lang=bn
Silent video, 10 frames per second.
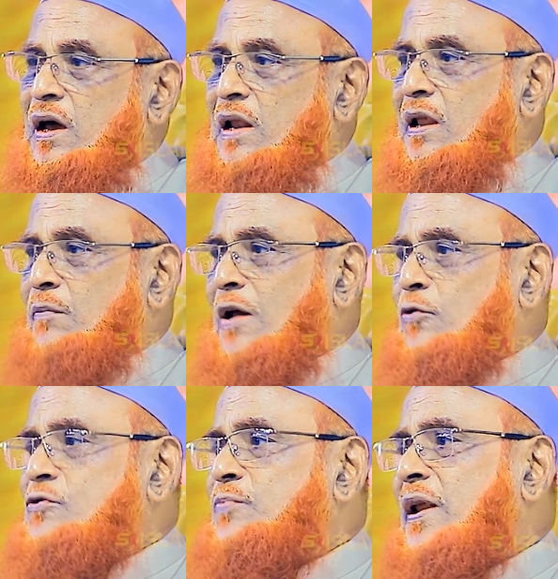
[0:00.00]
আল্লাহ
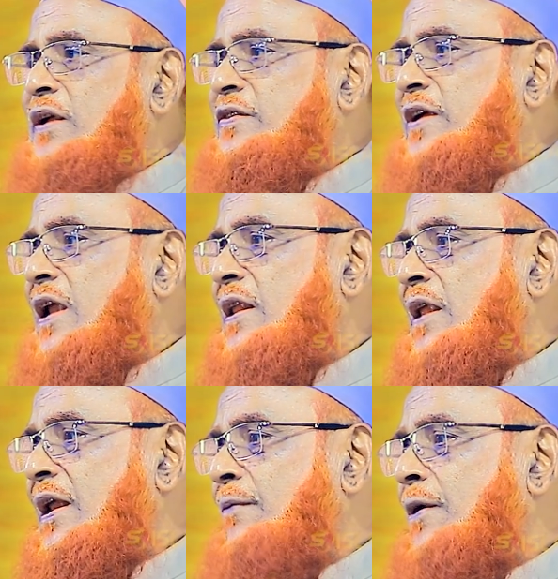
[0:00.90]
মানুষ বানাইছেন
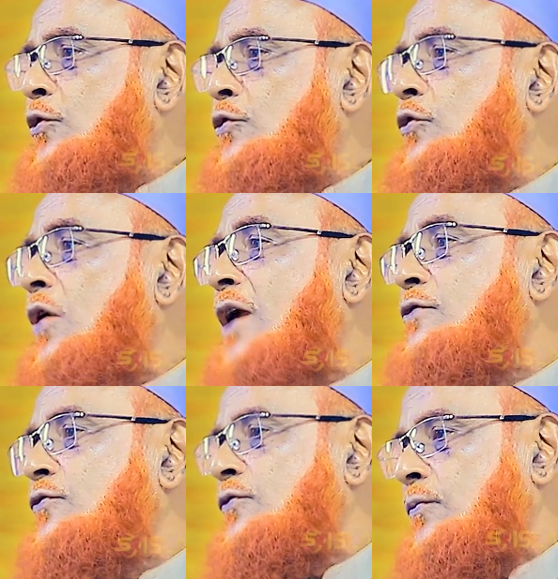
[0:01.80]
আল্লাহর এবাদত করার
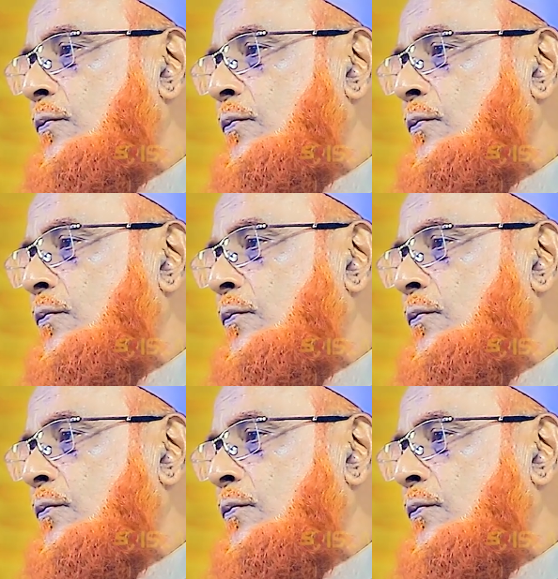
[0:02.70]
জন্য